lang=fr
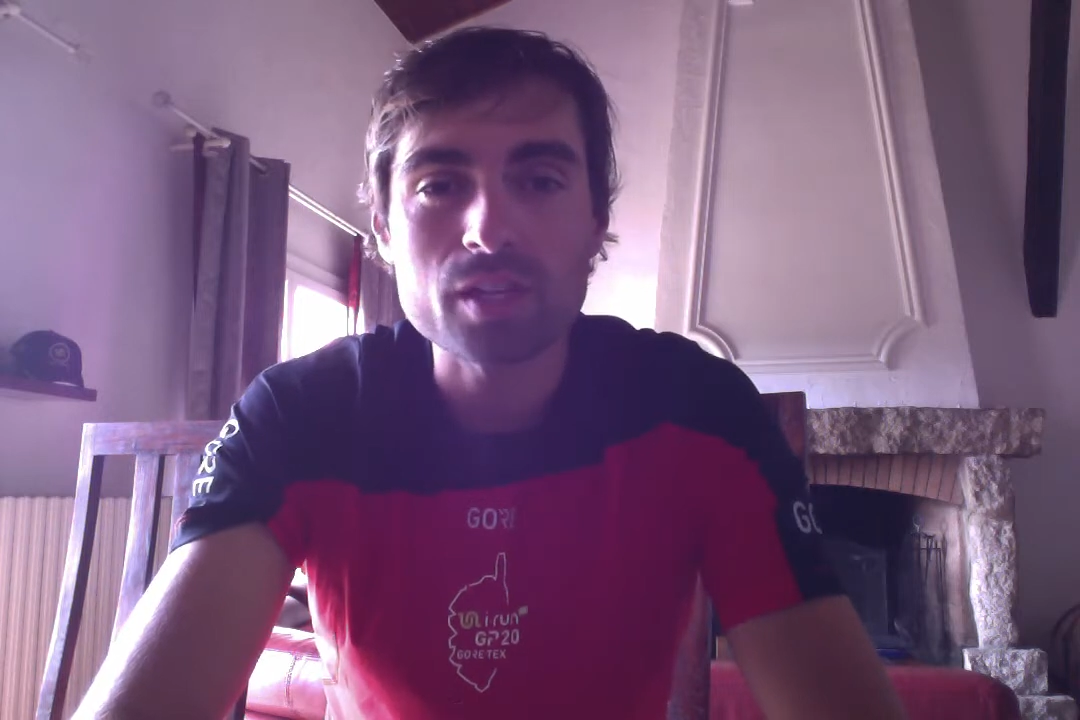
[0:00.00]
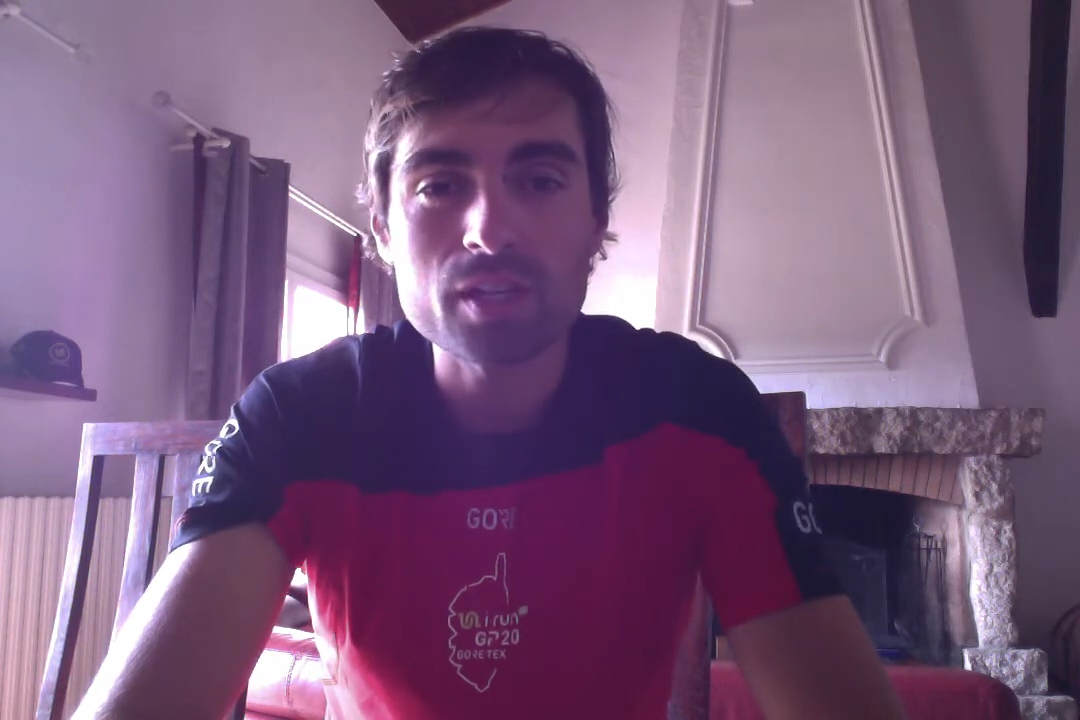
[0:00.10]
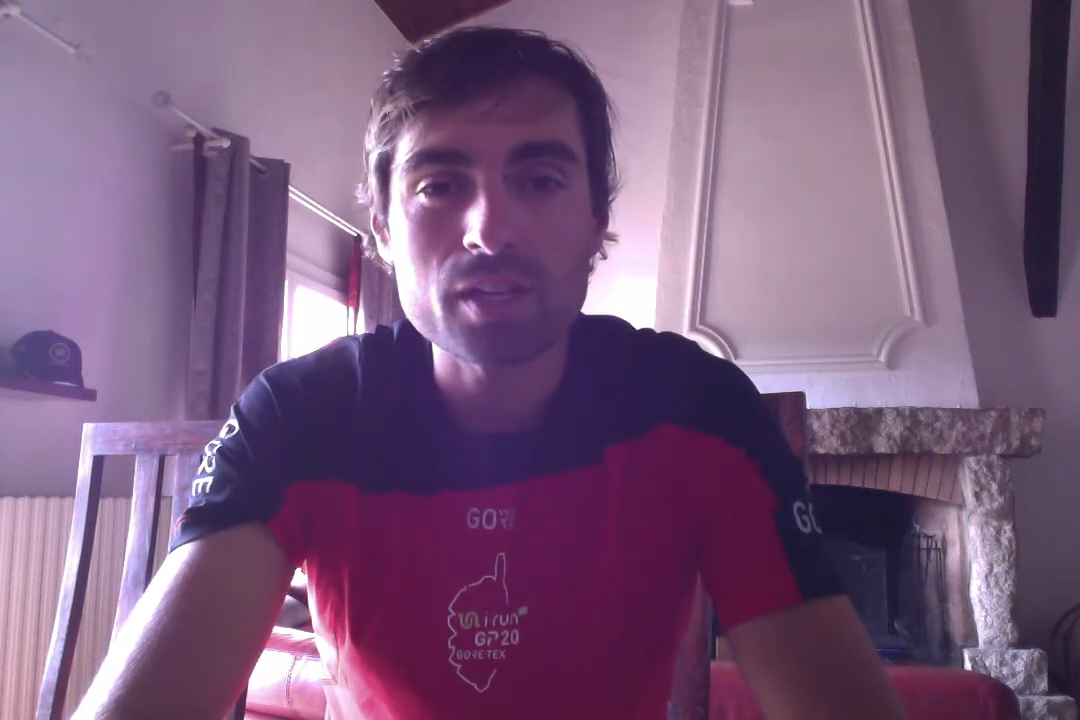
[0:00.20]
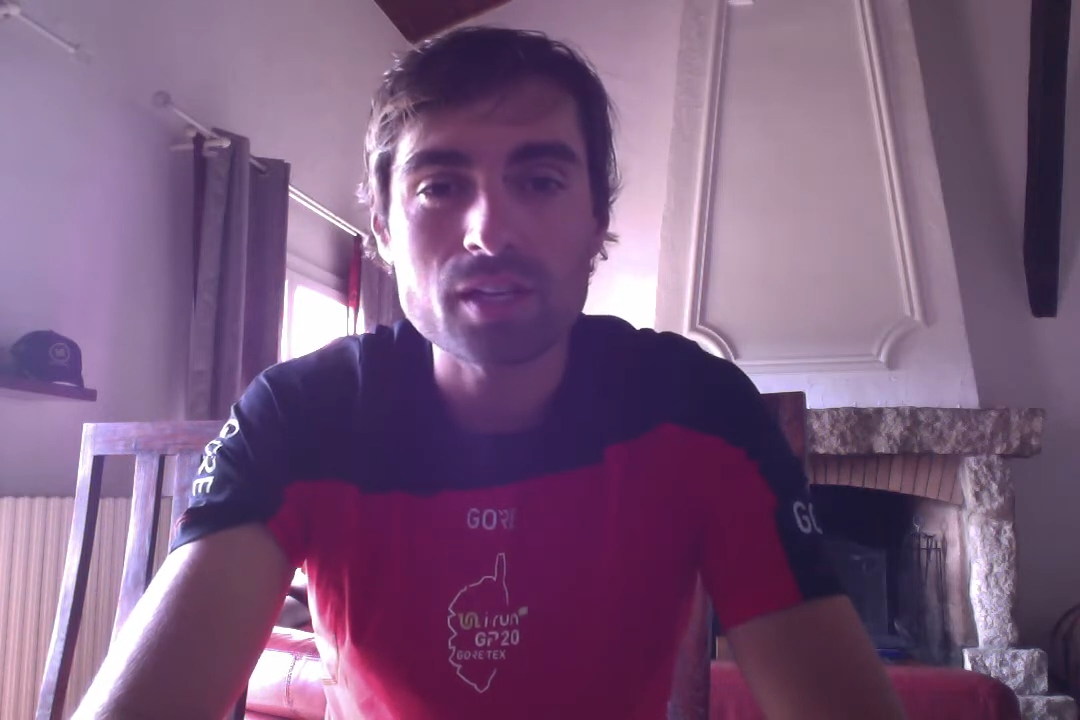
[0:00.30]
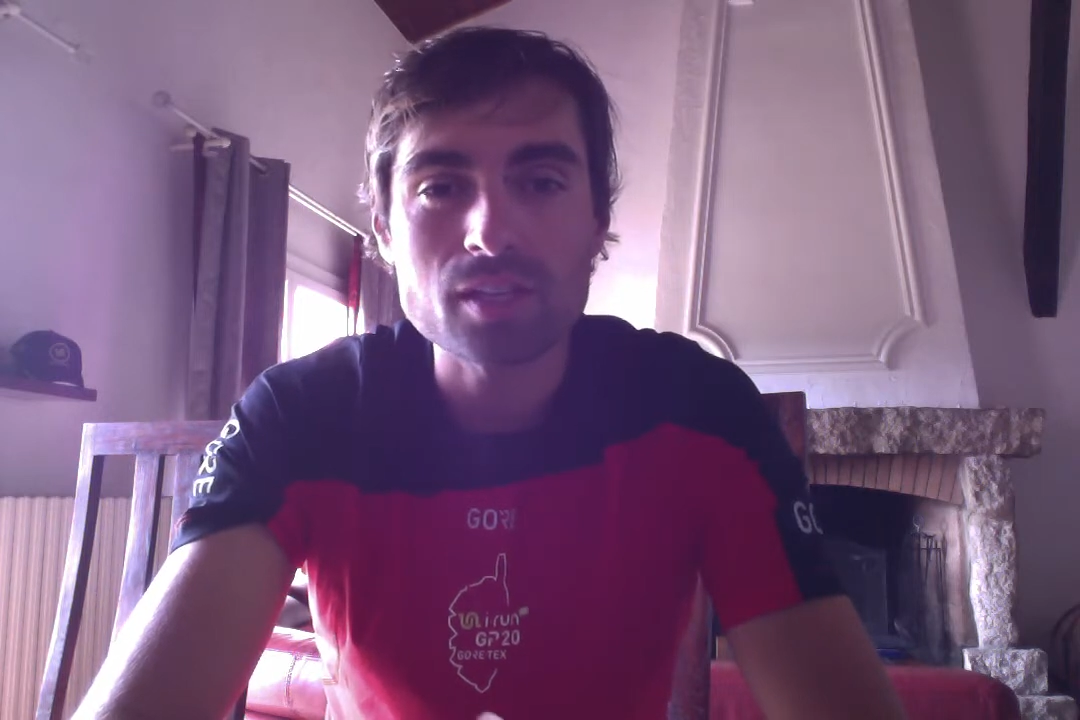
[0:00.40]

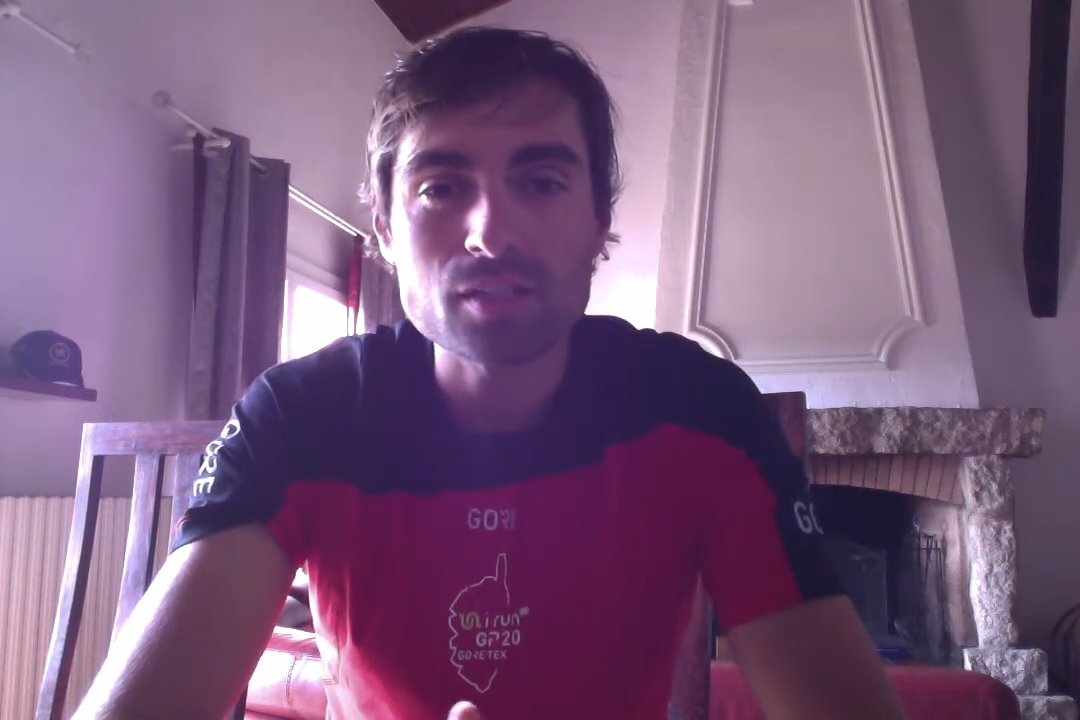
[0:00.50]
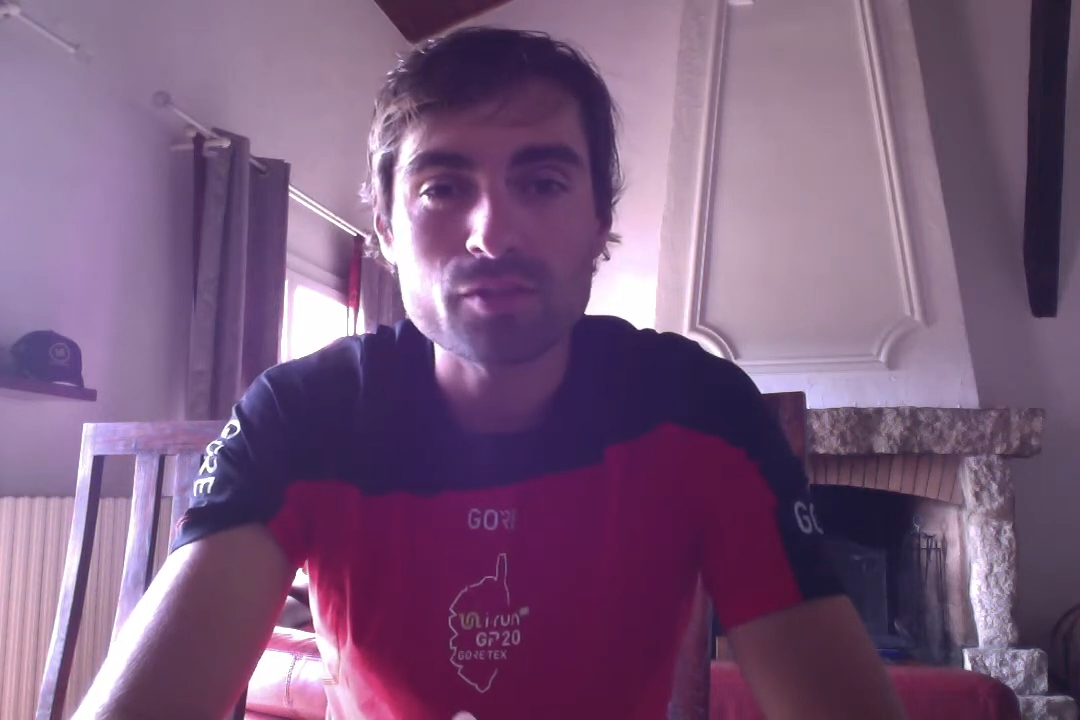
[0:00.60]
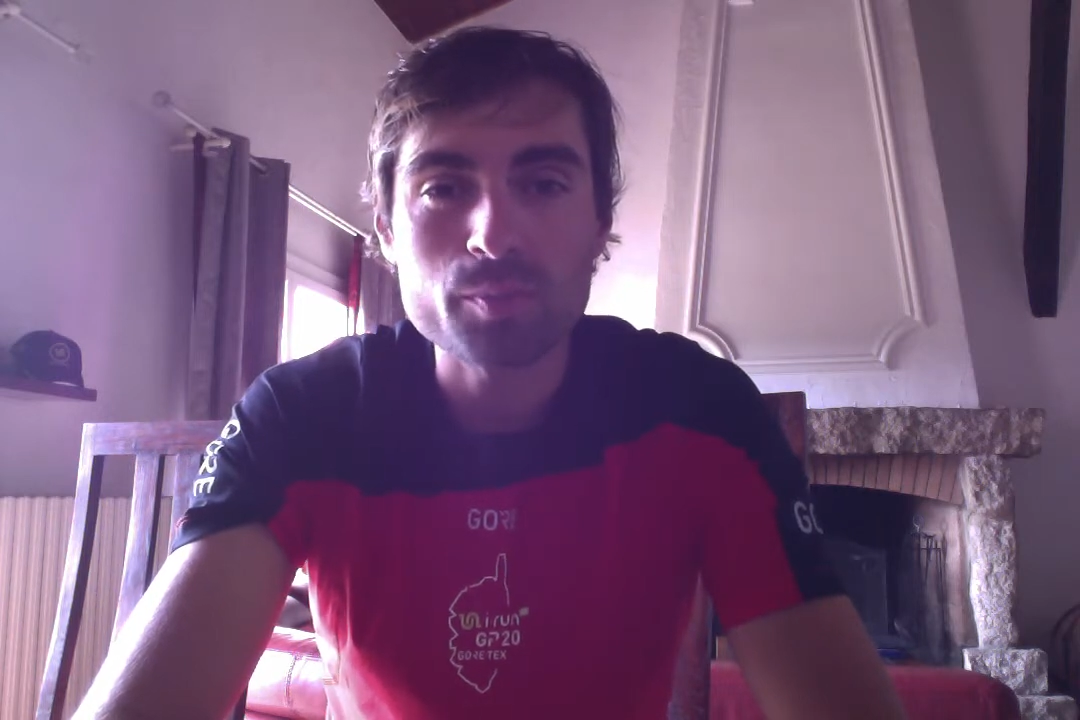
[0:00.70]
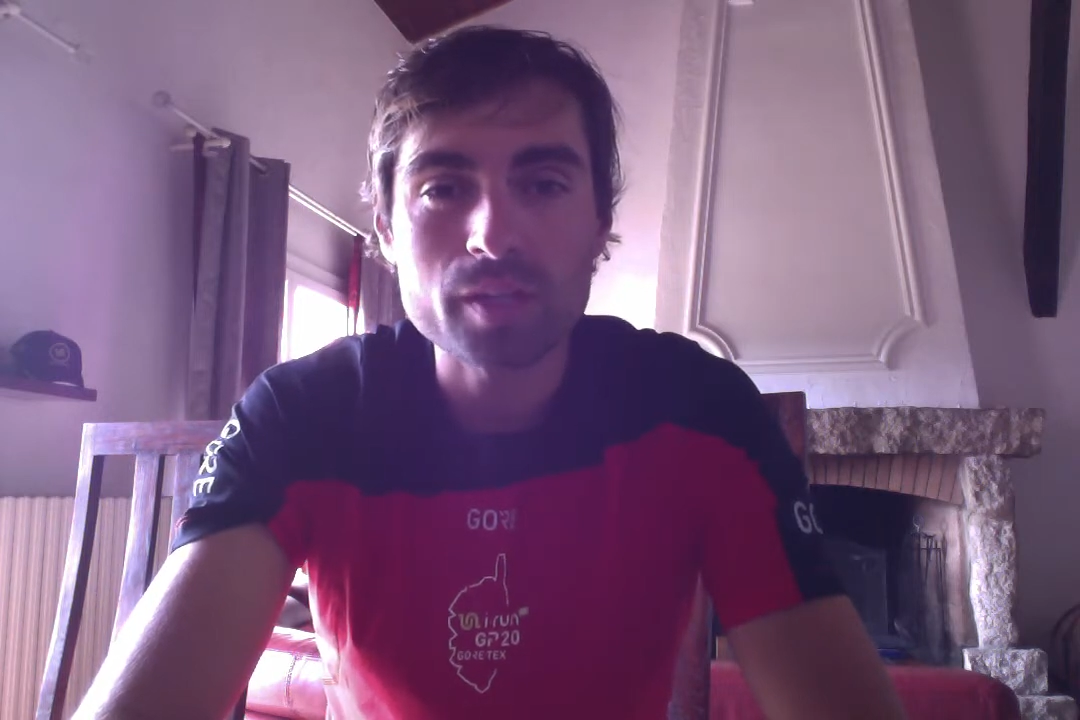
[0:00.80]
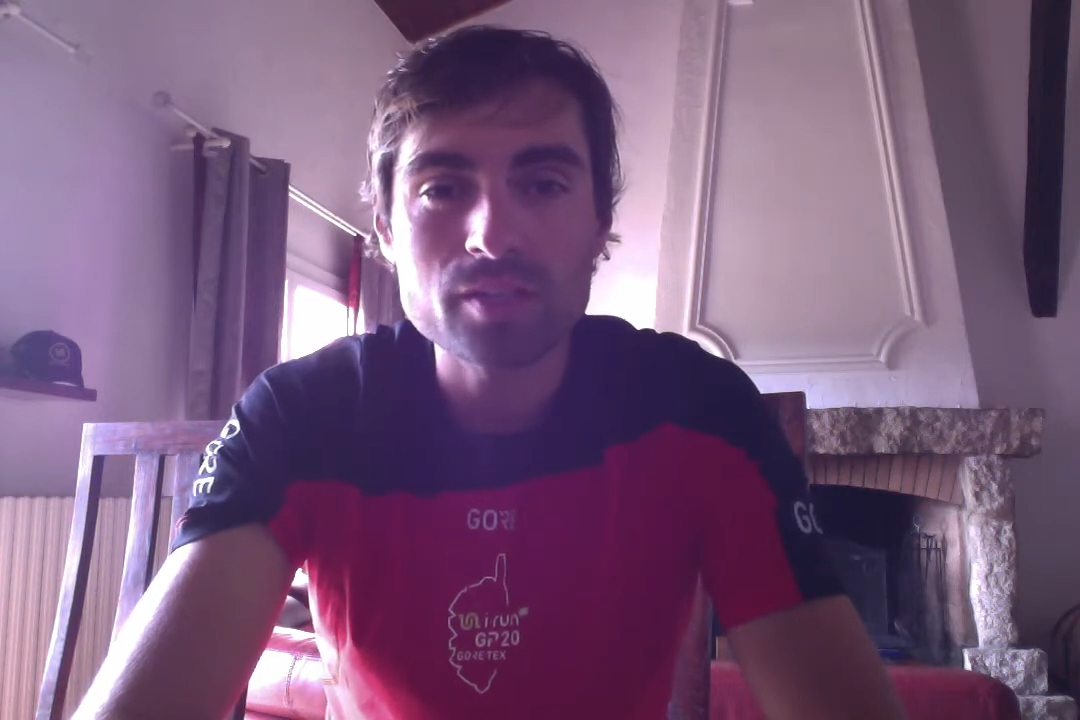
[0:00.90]
et ça
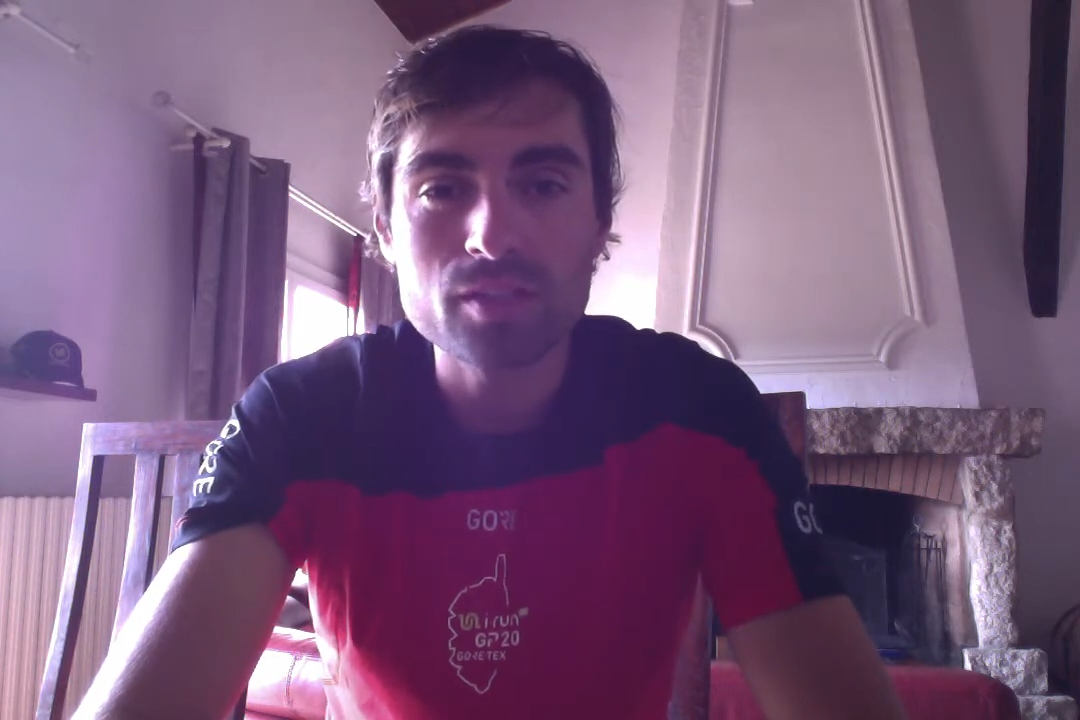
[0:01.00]
fait partie